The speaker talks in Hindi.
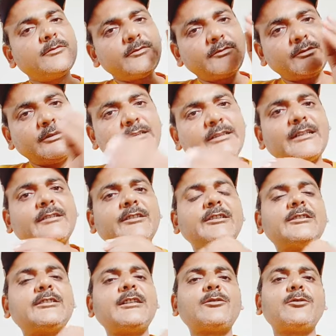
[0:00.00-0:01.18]
सीनियर
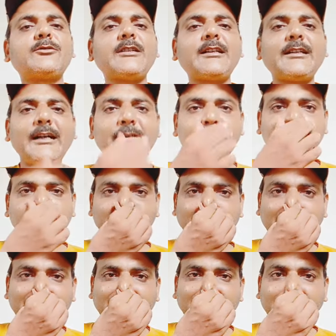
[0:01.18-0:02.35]
सिटीजन को सरकार को
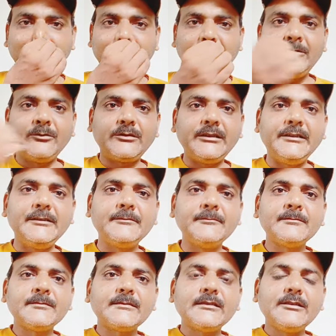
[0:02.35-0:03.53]
देना चाहिए क्योंकि
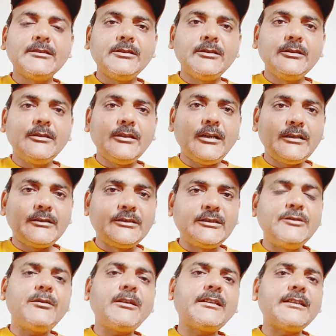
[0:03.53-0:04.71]

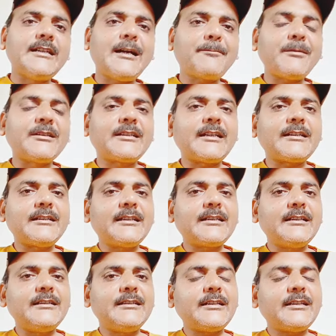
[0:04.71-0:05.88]
जीवन यापन करने के
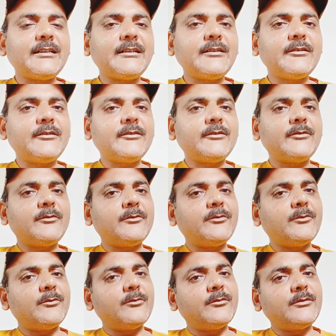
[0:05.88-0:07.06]
लिए
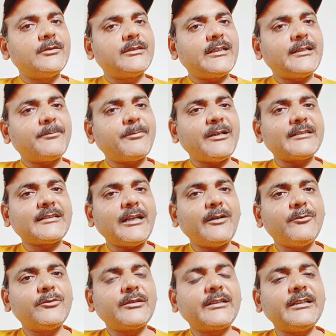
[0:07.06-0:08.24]
ये पैसा
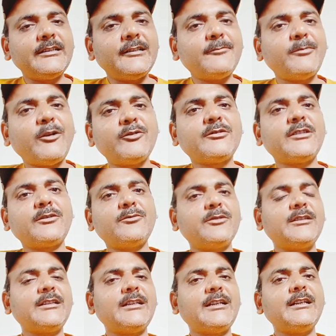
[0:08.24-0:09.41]
उनके लिए बहुत
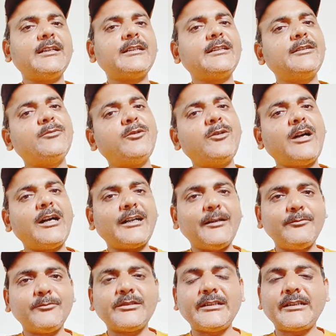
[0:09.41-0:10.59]
ज़रूरी है कि वो
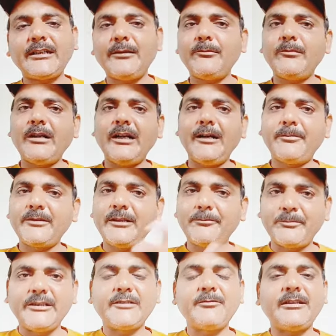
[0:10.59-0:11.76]
कम से कम अपना
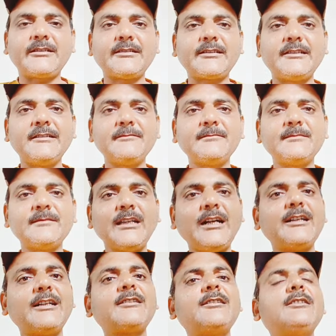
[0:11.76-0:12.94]
पेट भर सकें
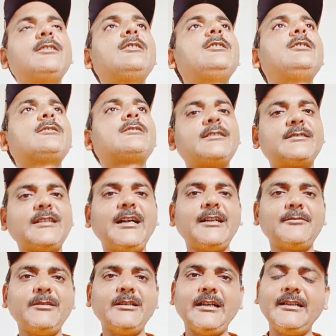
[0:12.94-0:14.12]
अगर संसार
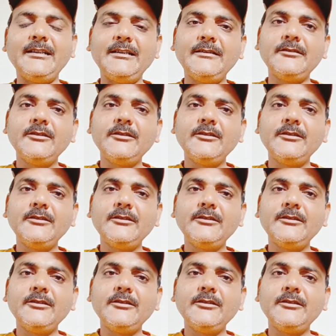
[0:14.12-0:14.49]
में आए हैं